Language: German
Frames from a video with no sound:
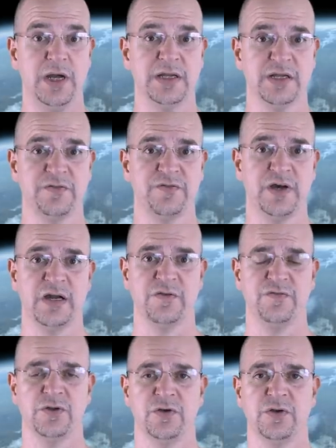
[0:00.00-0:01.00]
einige
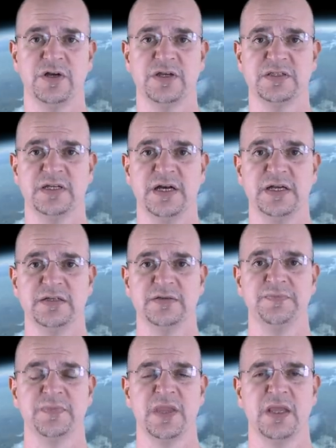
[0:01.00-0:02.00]
Fragen von eurer
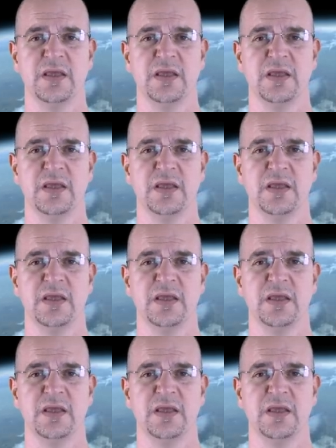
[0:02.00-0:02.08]
Seite,